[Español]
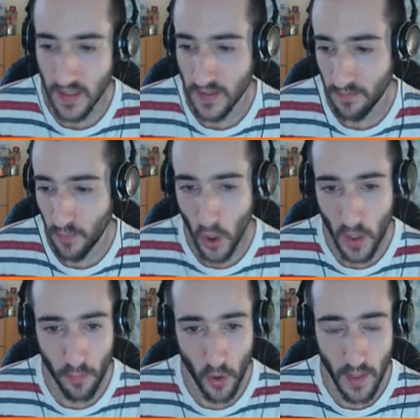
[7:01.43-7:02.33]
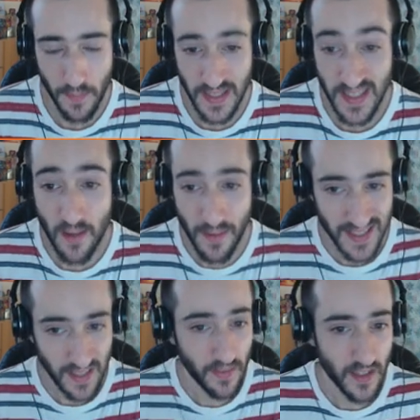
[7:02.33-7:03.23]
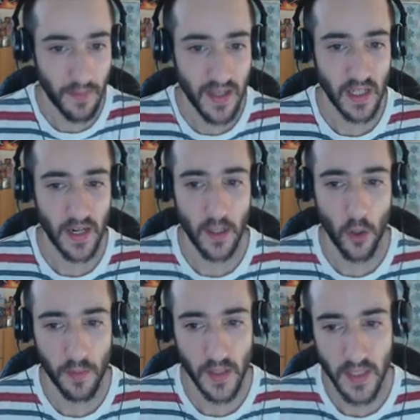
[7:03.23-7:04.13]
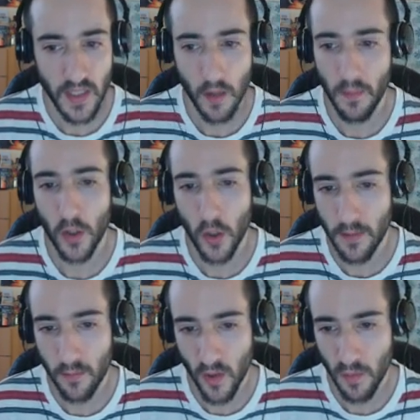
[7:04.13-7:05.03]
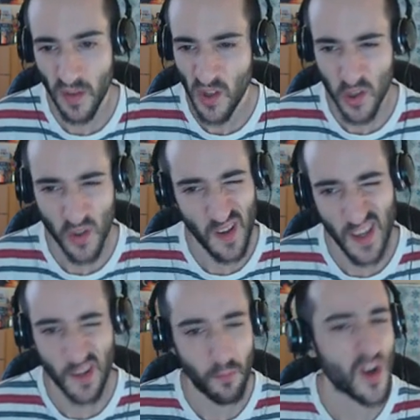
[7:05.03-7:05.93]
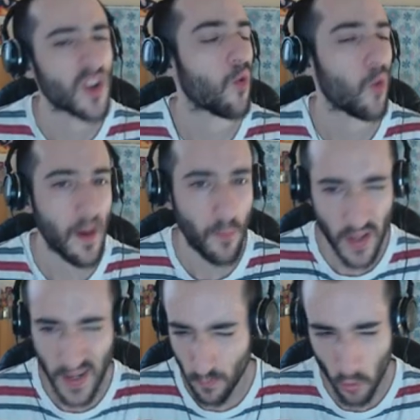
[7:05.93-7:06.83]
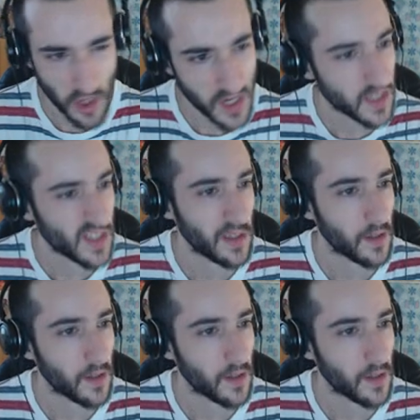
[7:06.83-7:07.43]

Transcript: Por lo, demás, y hay bastantes más del Archaeopteryx y del Microraptor, pero yo solo he puesto una porque eran muchas y,